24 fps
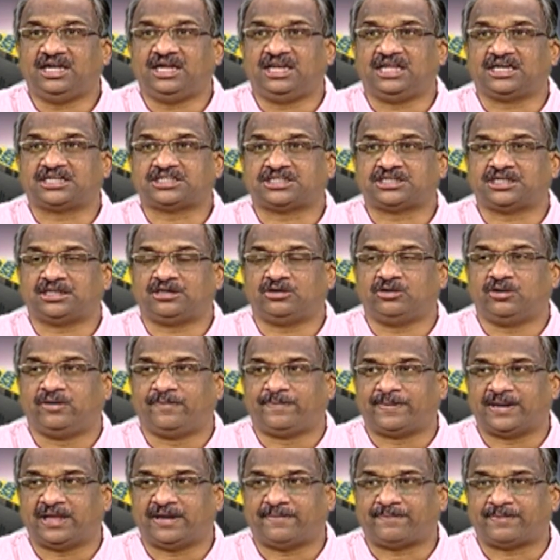ఎలక్షన్
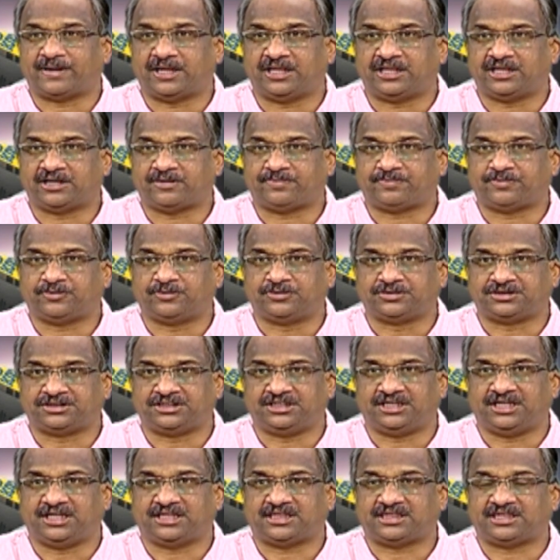లోపల ఆ ప్రాజెక్ట్
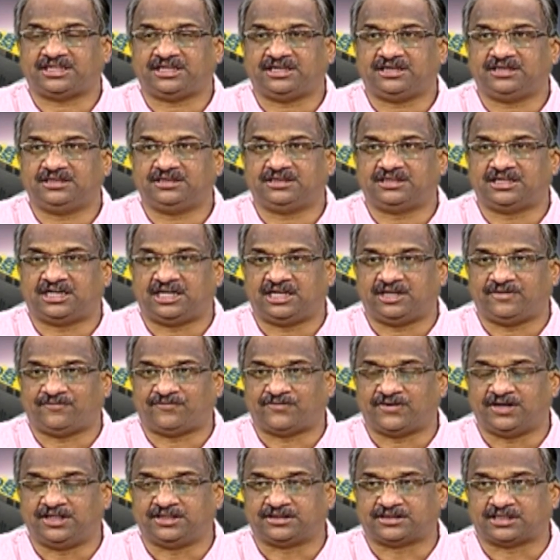పూర్తి చేసి దాని
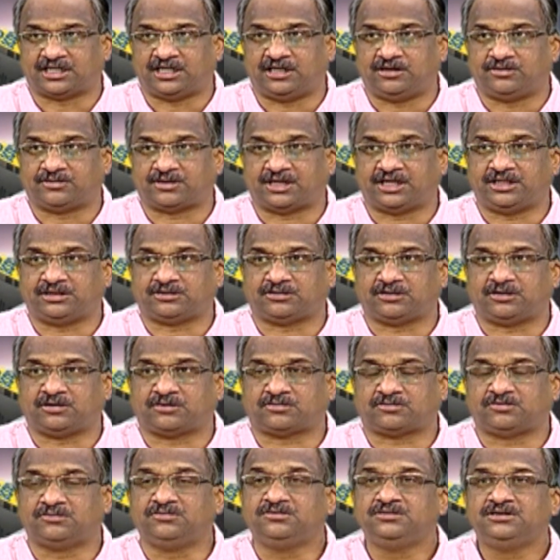ఫలితాలు
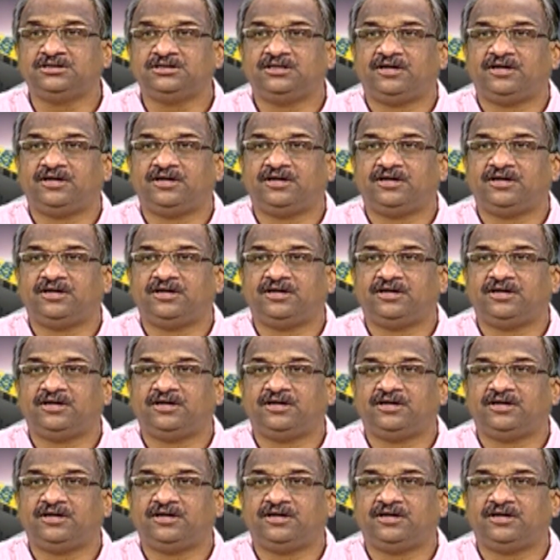రైతులకు